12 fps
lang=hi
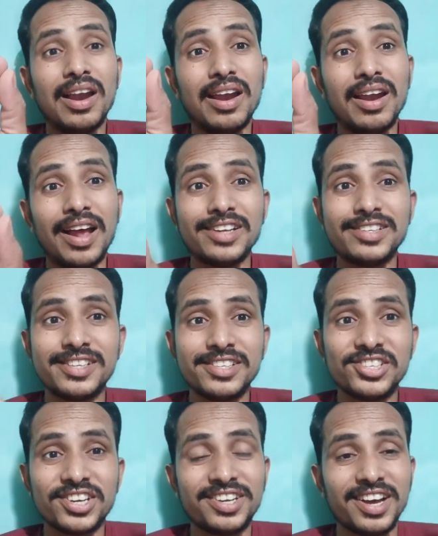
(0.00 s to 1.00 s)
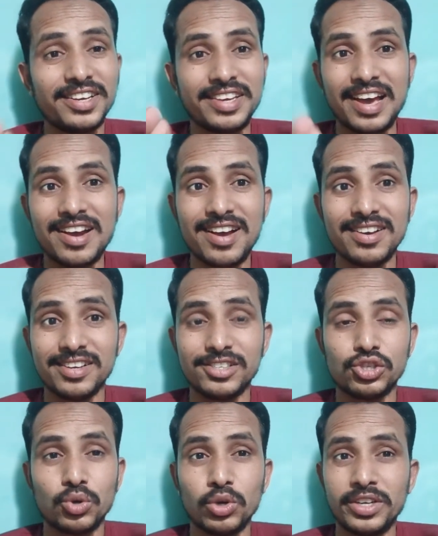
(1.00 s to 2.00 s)
लाल सिंह चड्डा 11
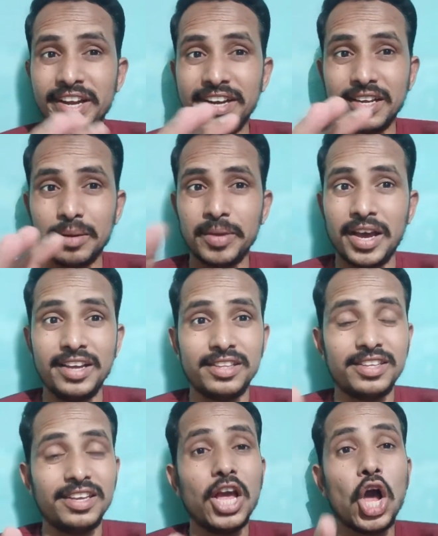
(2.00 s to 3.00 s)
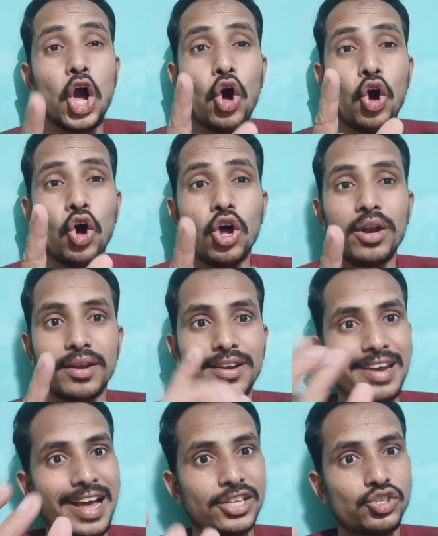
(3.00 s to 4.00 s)
अगस्त को थिएटर में आई थी और
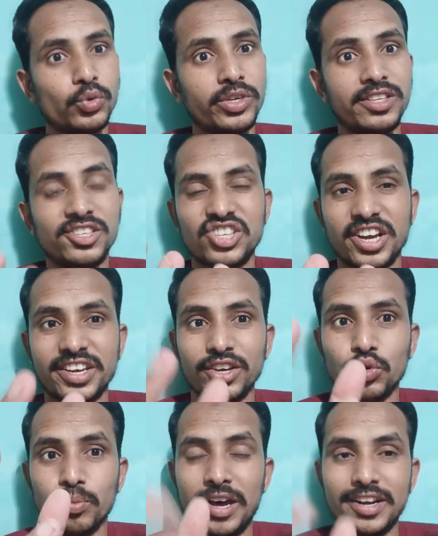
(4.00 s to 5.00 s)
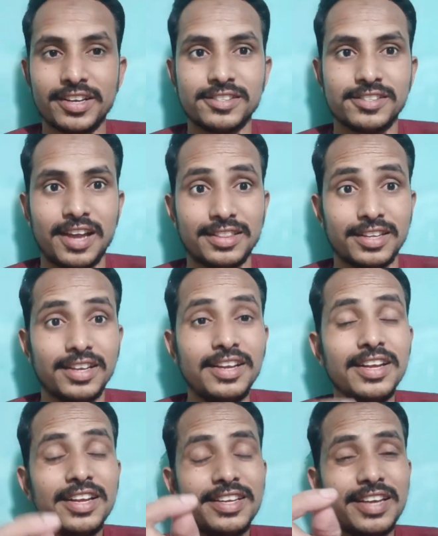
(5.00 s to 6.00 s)
क्लैश हुई थी छक्की कुमार के
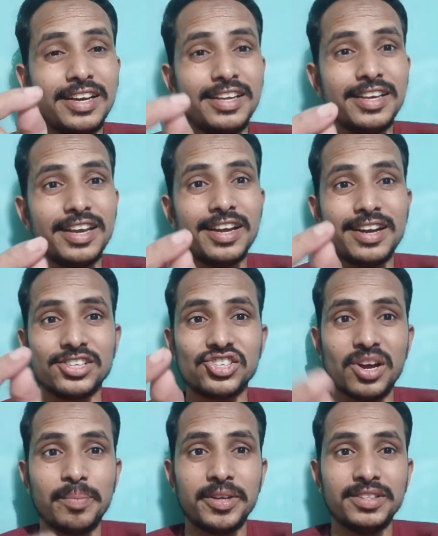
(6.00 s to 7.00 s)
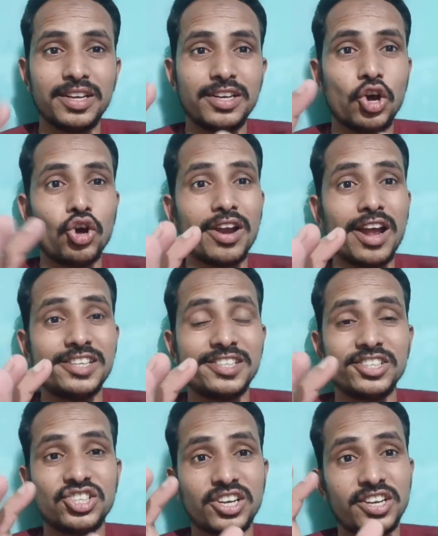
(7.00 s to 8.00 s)
साथ यानी कि रक्षाबंधन और लाल
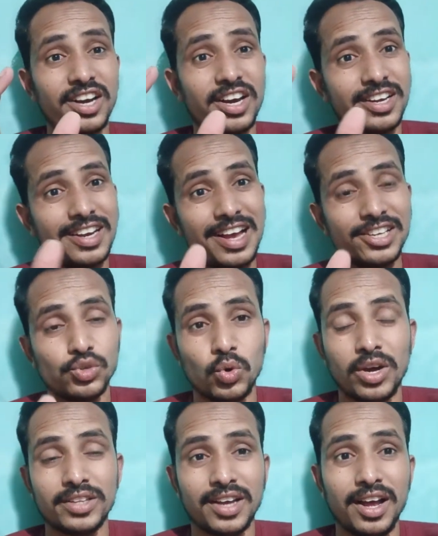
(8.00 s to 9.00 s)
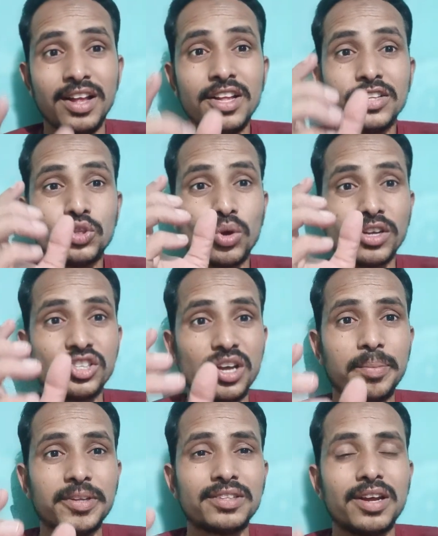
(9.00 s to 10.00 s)
सिंह चड्डा का क्लैश हुआ था तो
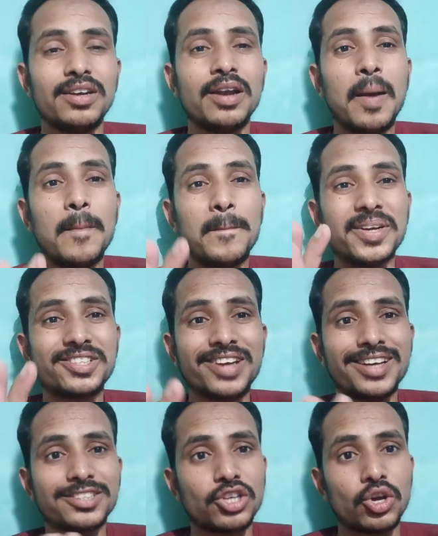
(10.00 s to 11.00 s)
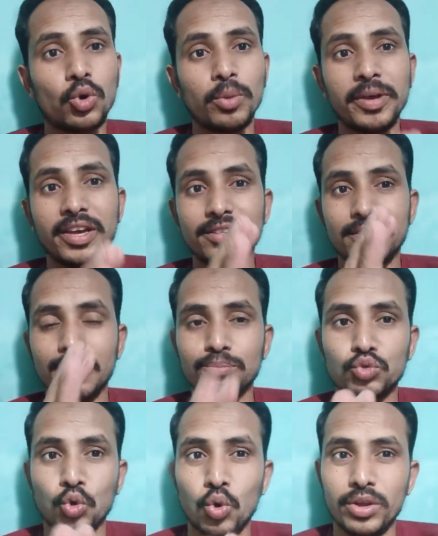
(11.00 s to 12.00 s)
रक्षाबंधन पचास करोड़ में ही दम
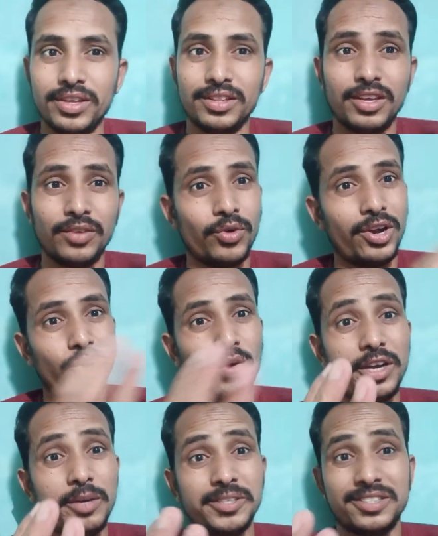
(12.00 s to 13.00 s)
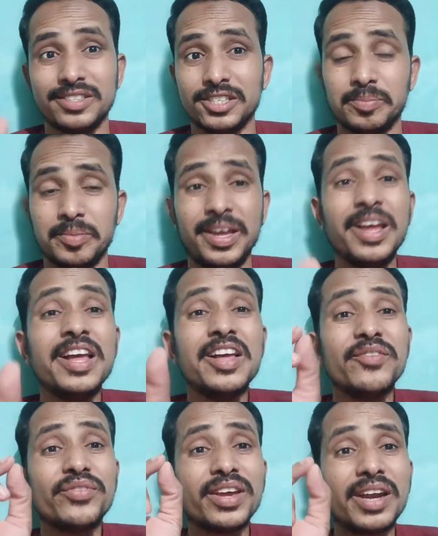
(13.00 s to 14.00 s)
तोड़ दी थी वर्ल्ड वाइड बिजनेस में
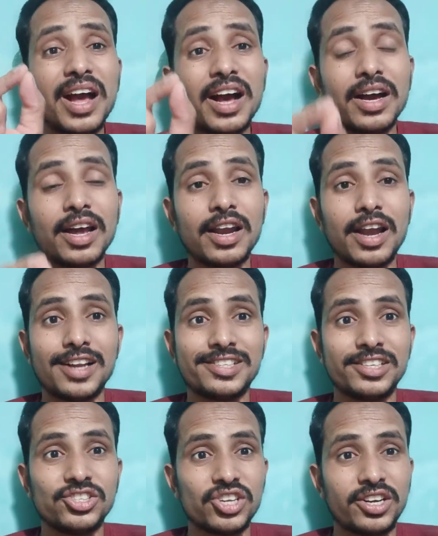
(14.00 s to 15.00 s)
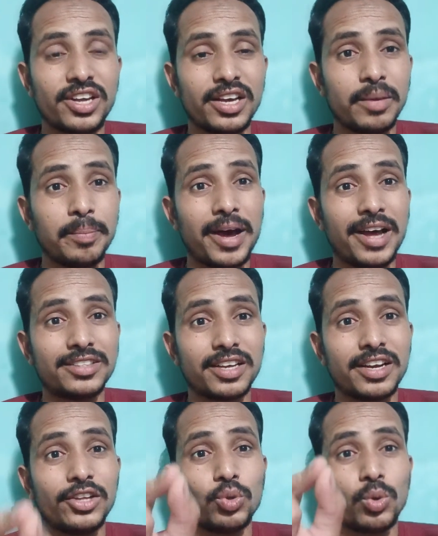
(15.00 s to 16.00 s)
फिर अगर लाल सिंह चड्डा की बात
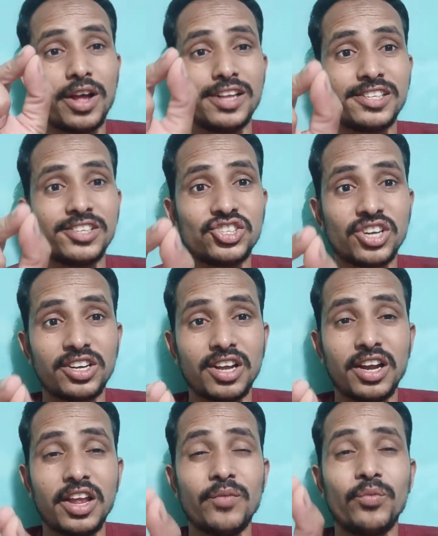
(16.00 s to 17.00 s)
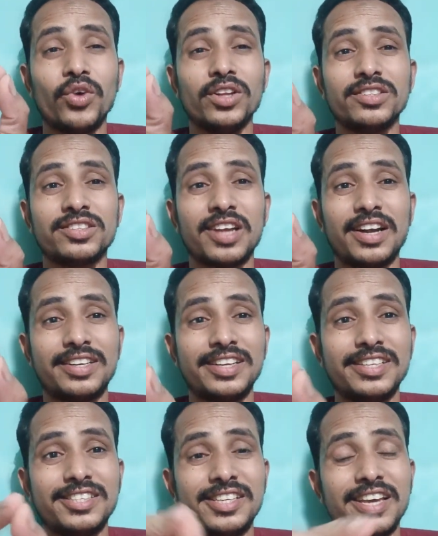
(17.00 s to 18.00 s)
करें तो लाल सिंह चड्डा ने
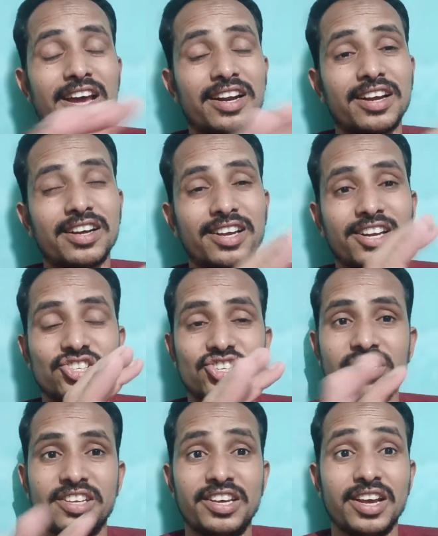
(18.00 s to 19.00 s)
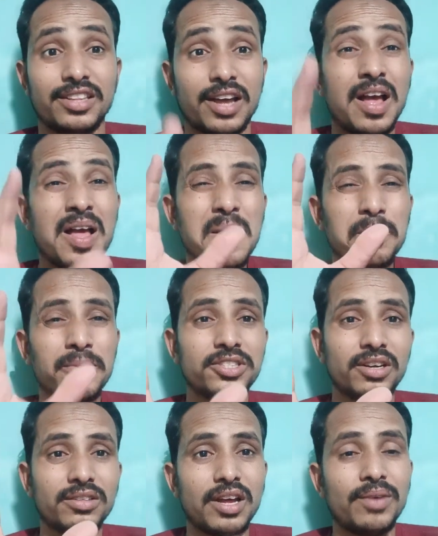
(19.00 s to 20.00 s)
130 आर का कलेक्शन किया था
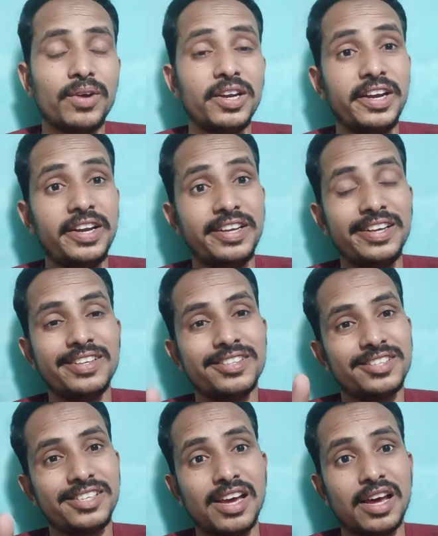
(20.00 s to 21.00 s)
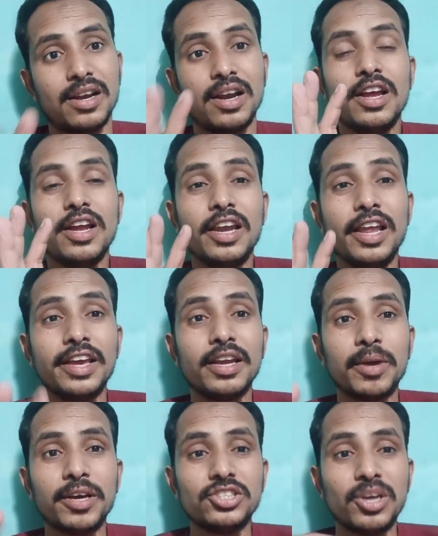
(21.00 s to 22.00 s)
बजट था 180 आर लेकिन
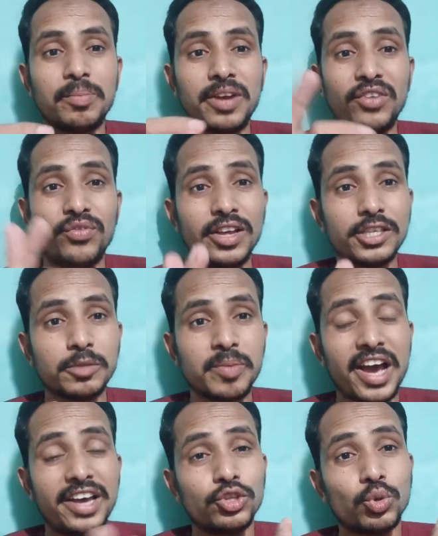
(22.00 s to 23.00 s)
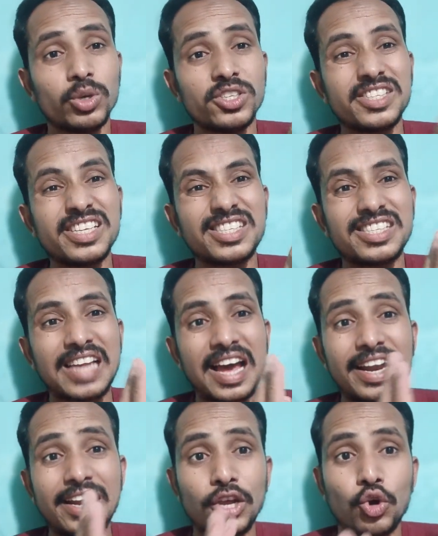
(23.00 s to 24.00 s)
भाई जब नेटफ्लिक्स पे आई तो इसने
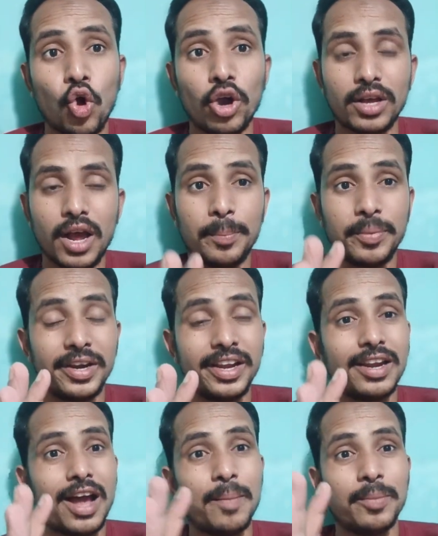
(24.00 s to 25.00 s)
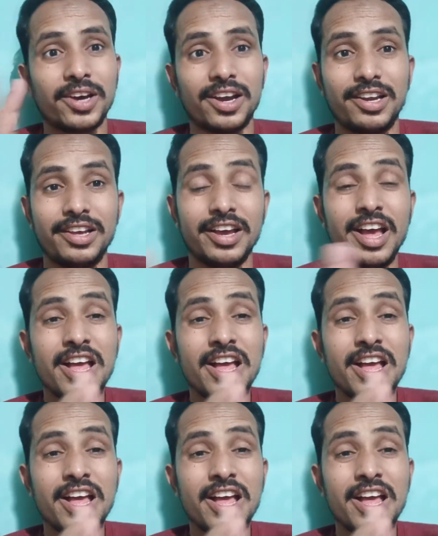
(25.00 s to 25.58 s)
सारे रिकॉर्ड अपने नाम कर लिए